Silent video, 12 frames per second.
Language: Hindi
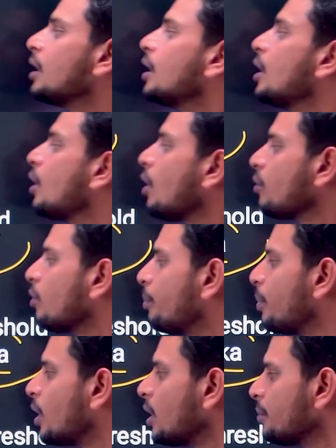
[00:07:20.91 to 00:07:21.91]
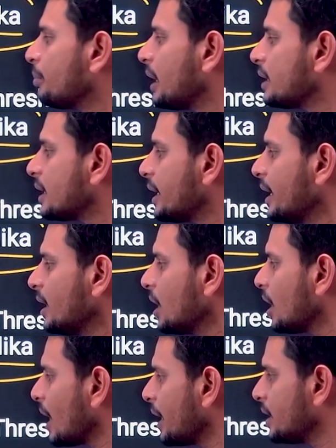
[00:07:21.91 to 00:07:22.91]
और वो बहुत बेहतरीन
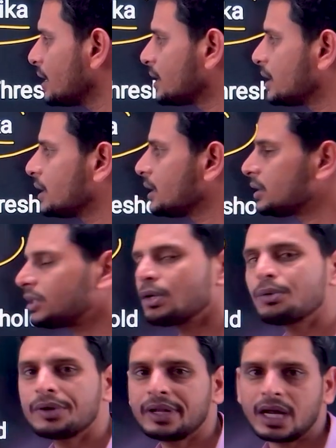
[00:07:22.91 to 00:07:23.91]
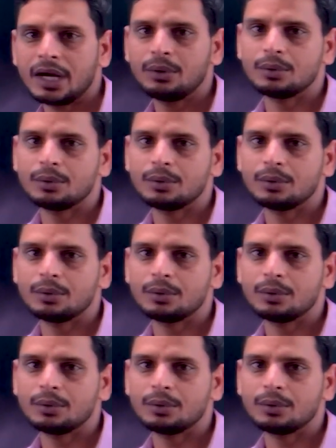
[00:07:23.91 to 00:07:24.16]
राइटर थे सरोजनी नायडू